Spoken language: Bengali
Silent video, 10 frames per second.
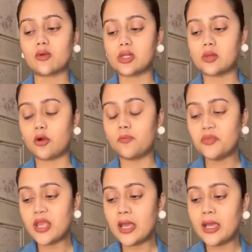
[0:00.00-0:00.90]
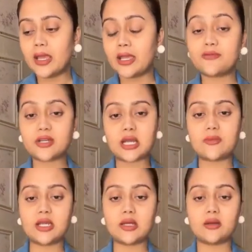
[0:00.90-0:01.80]
ক্লিয়ার করে দিব
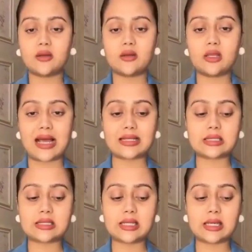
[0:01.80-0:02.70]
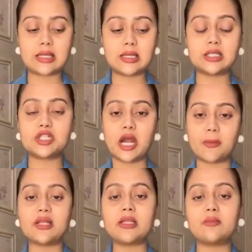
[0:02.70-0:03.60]
ইনফ্যাক্ট আমি লাস্টে
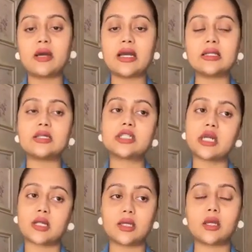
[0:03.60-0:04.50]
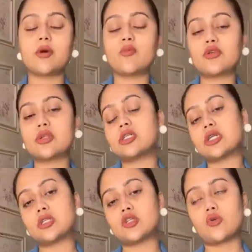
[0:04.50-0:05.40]
সাংবাদিক ভাইদের সাথে বা
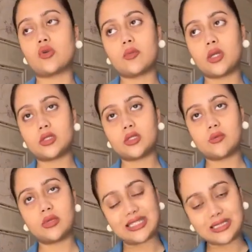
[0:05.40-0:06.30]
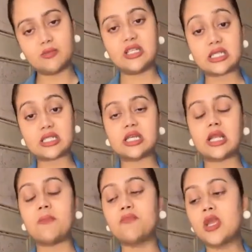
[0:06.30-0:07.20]
বোনেদের সাথে যখন আমি মিটে
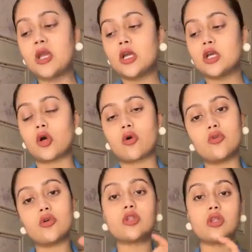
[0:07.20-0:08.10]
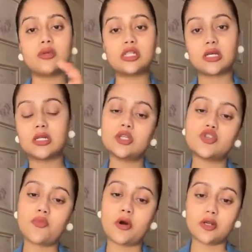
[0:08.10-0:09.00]
ছিলাম তখনও কিন্তু আমি সেখানে
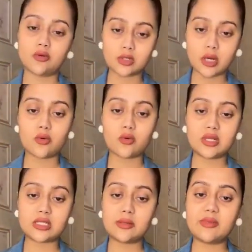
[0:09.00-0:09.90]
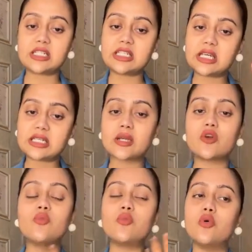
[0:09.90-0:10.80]
কিছু পয়েন্ট নোট ডাউন করেছি বাট
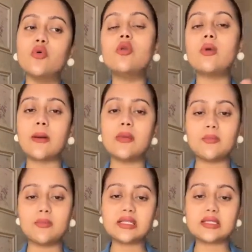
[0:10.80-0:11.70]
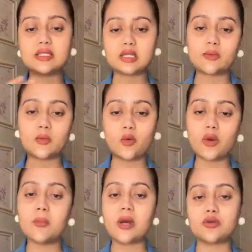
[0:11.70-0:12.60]
সেটাকেও ভুলভাবে মিস ইন্টারাপ্ট
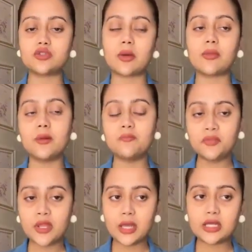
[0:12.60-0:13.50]
করে মানুষ আবার